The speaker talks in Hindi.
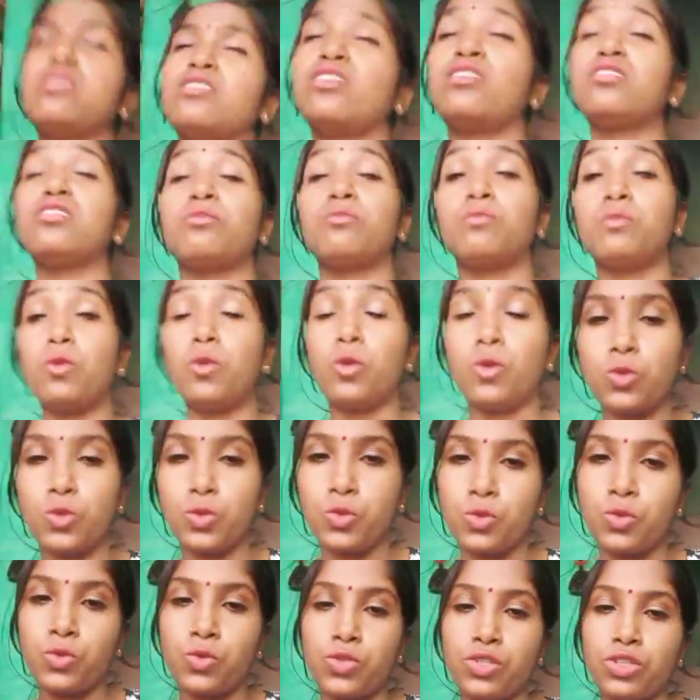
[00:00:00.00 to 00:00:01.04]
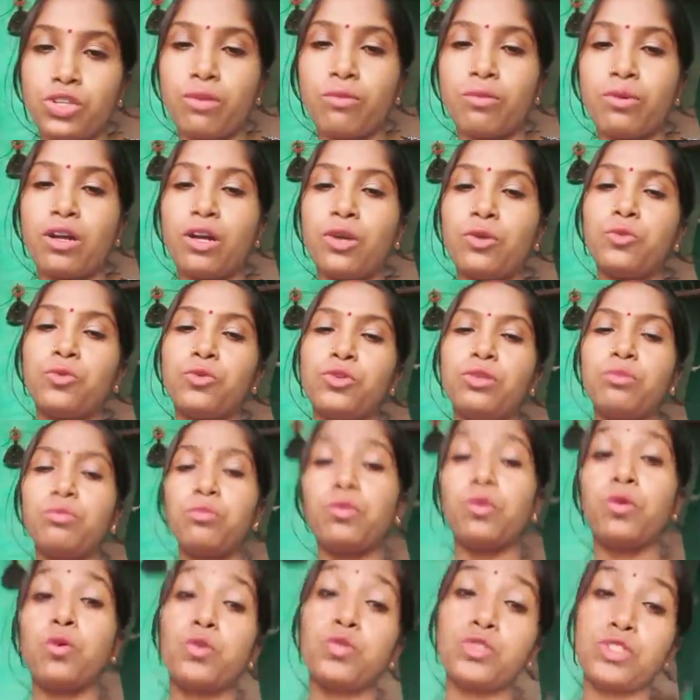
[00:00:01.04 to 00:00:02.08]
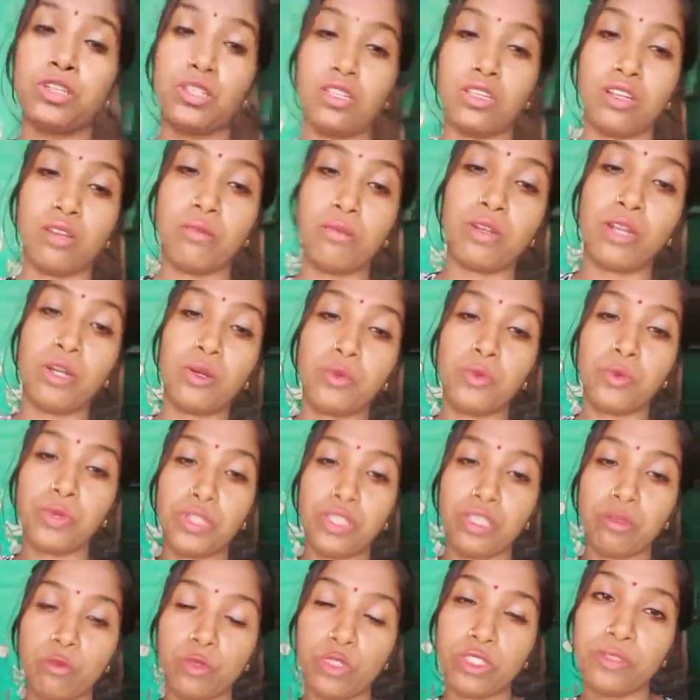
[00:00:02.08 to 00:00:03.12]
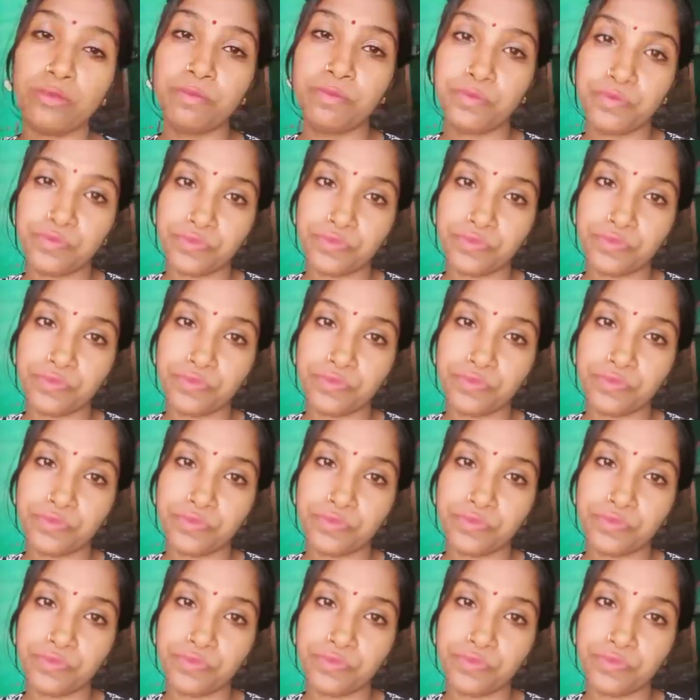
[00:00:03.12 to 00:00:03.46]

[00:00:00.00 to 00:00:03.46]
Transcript: अचानक से बहुत ज़ोरों से घबराहट हो रही है बहुत ज़्यादा घबराहट हो रही है मुझे